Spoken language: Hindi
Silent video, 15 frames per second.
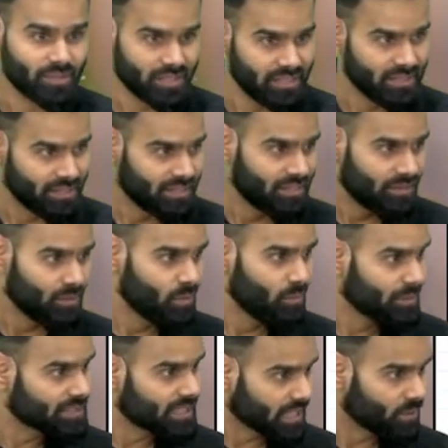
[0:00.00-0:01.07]
होगी
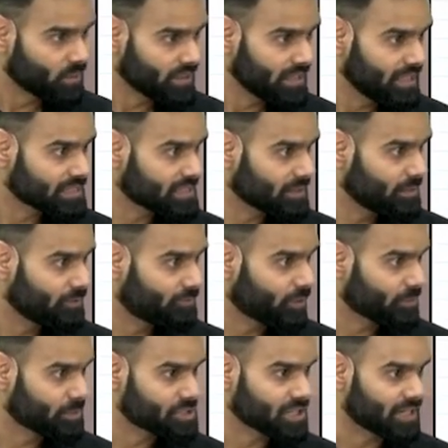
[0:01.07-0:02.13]
उम्मीद कर रहा हूं कि ये सब
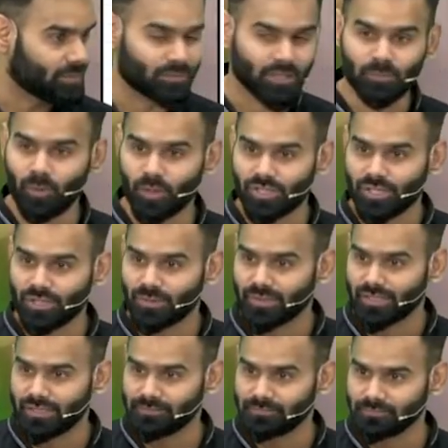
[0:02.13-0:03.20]
इंफॉर्मेशन आप तक पहुंची
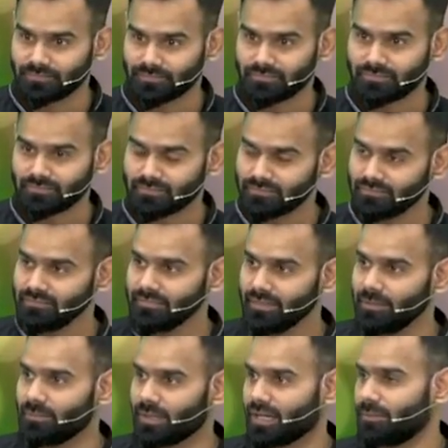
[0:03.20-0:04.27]
होगी
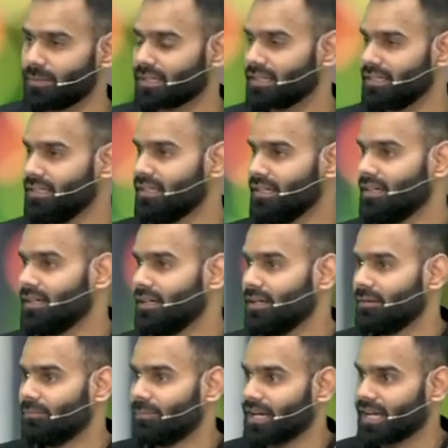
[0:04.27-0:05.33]
बराबर
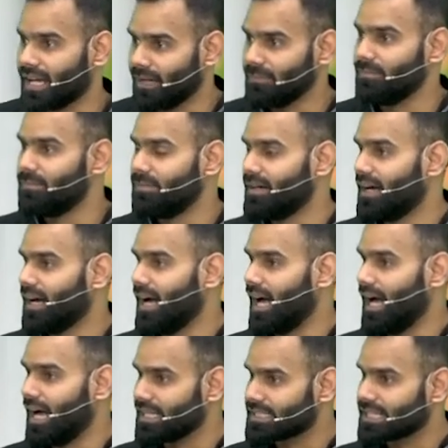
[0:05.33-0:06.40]
बट अब
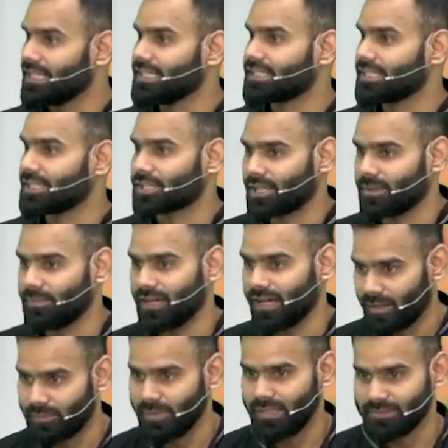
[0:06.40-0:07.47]
आज के इस सेशन में
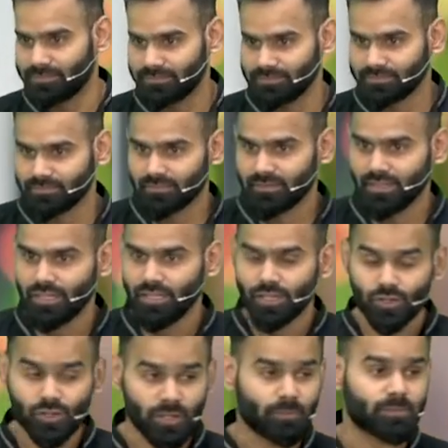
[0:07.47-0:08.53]
अभी
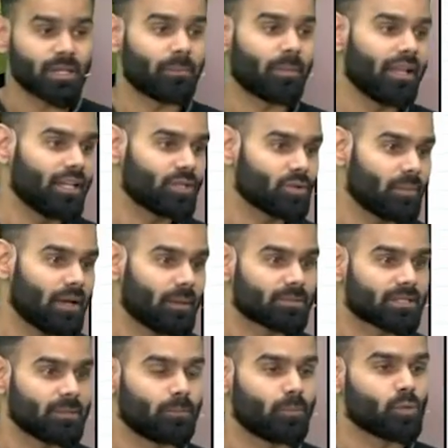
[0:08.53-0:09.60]
सबसे पहले जो मैं
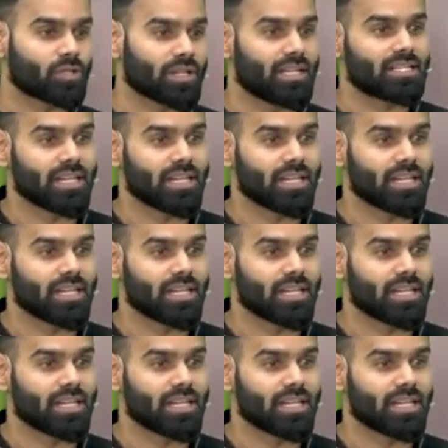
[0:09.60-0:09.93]
आपसे पूछना